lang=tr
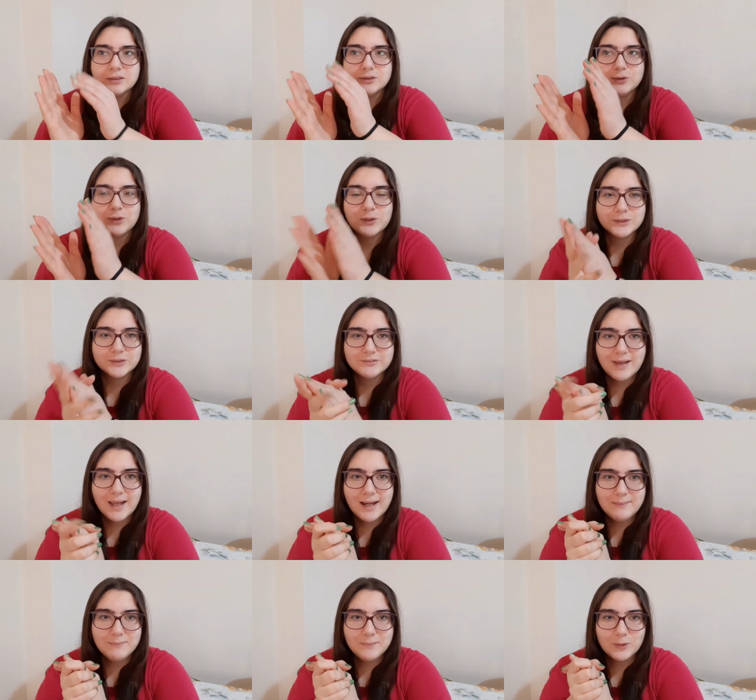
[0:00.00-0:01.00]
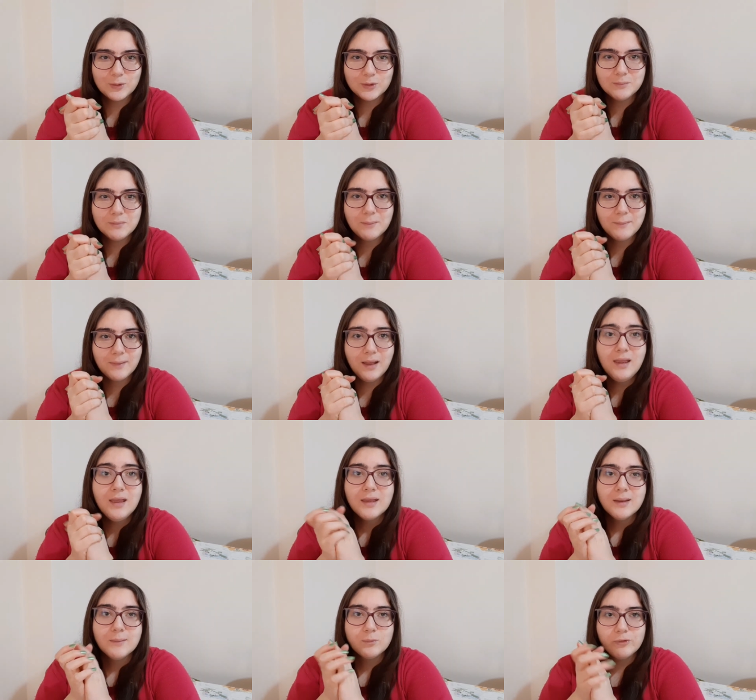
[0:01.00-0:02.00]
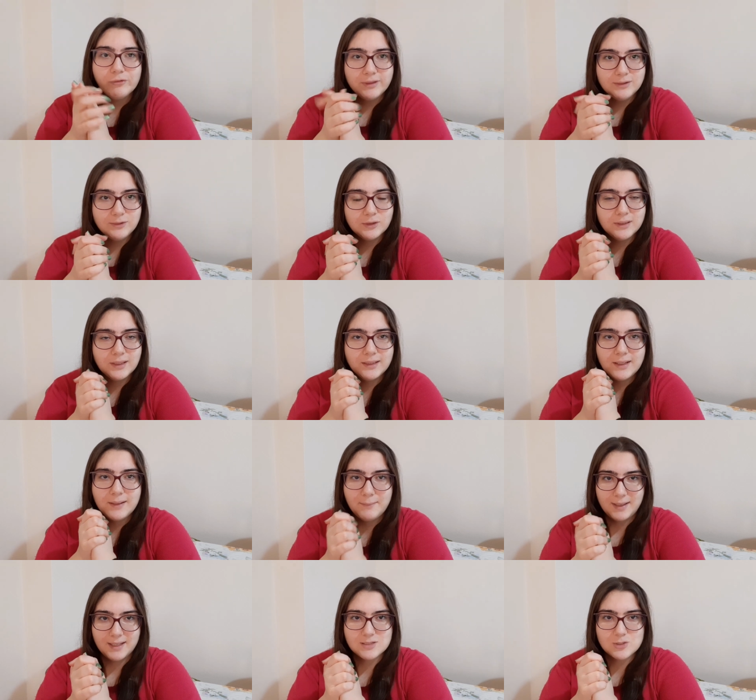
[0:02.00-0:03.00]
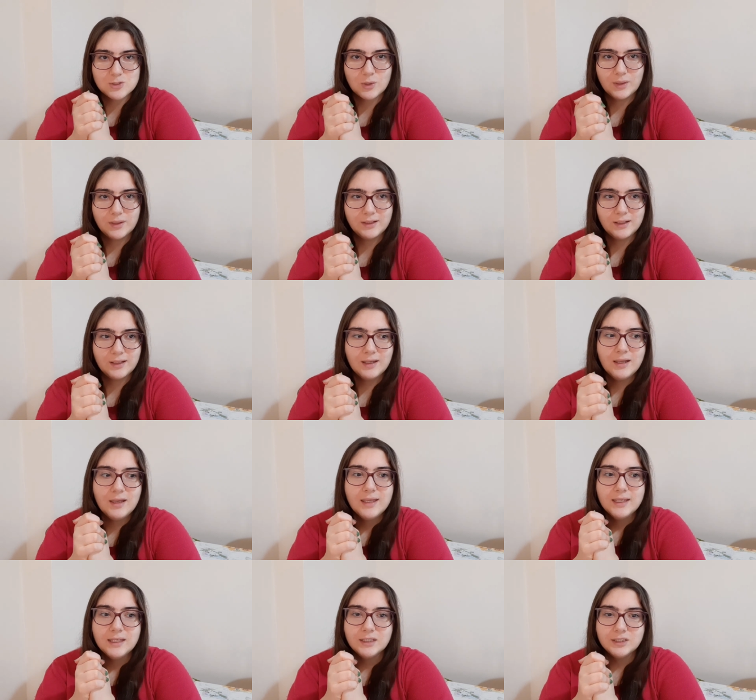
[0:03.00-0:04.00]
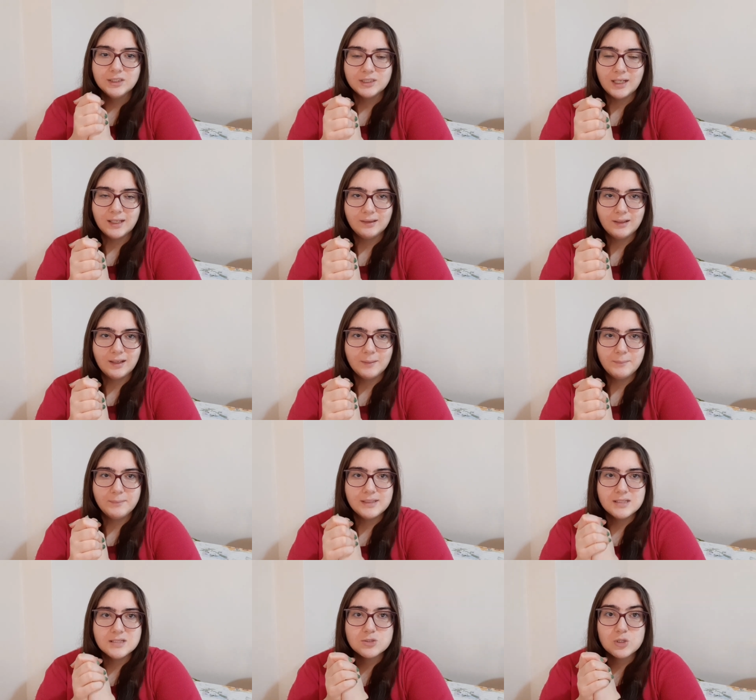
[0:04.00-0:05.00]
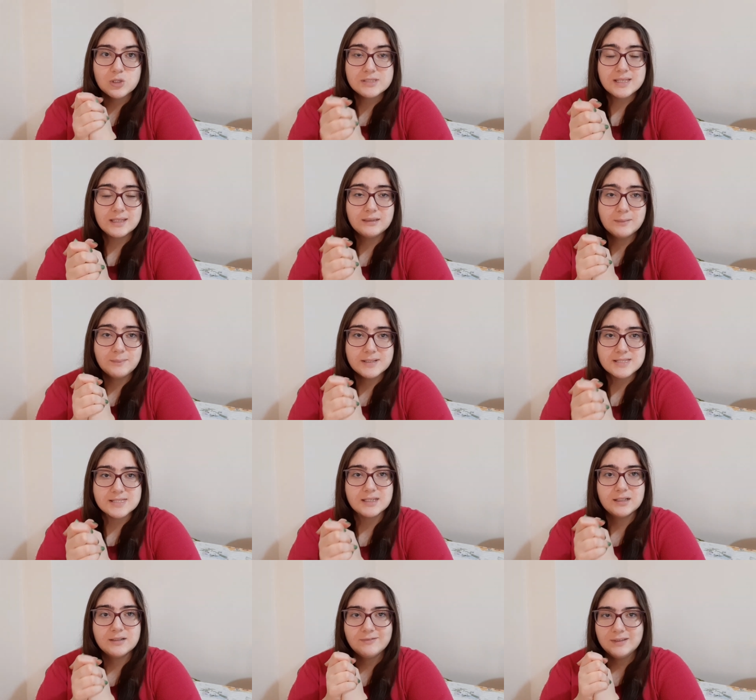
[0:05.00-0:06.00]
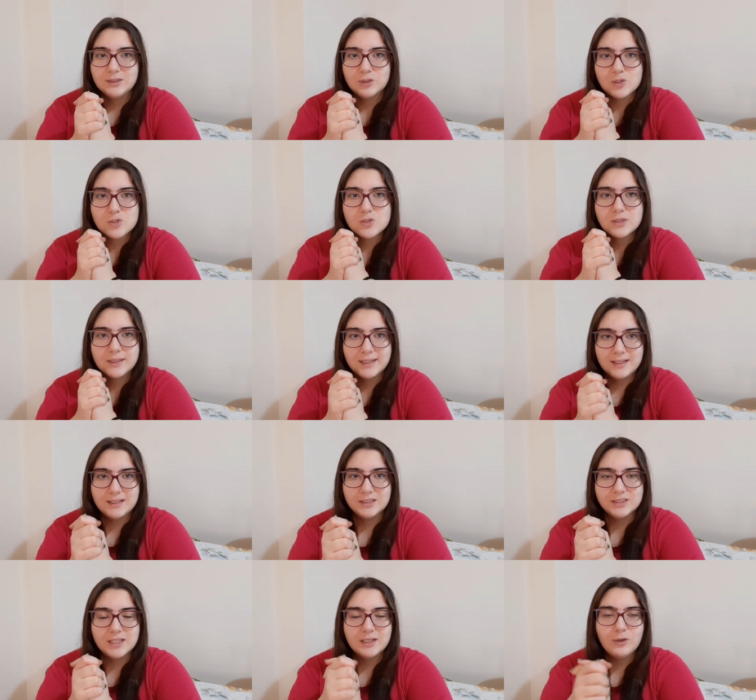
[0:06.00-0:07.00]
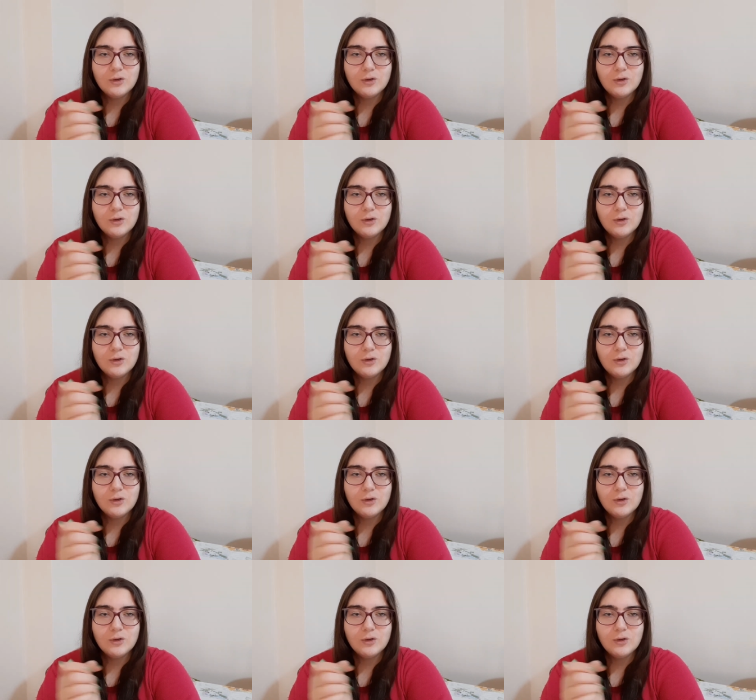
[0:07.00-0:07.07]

Söz vermiyorum ama bu videodan hemen sonra inşallah bir sosyete pazarı videosu gelecek.